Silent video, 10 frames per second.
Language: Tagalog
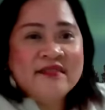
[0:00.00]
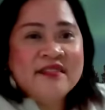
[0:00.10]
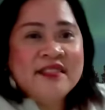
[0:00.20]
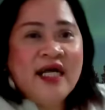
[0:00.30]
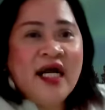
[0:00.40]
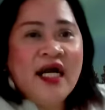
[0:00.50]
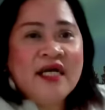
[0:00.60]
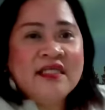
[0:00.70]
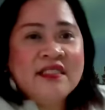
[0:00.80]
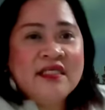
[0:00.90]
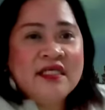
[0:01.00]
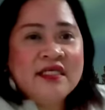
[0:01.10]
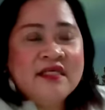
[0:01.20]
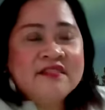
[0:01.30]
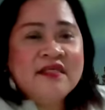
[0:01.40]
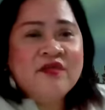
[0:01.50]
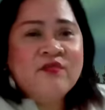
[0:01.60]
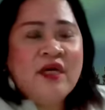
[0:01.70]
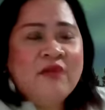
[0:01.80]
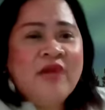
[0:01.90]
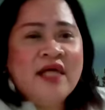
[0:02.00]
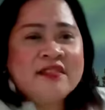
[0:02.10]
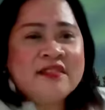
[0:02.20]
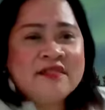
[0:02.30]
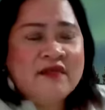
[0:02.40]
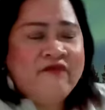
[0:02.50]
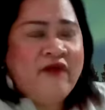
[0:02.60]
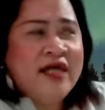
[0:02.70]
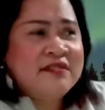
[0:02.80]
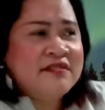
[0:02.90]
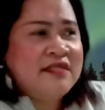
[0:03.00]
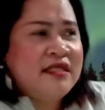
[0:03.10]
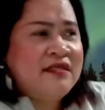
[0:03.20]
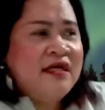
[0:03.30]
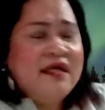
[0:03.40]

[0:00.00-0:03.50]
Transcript: Nakakakilig. Kasi yung mga bata sa fans din,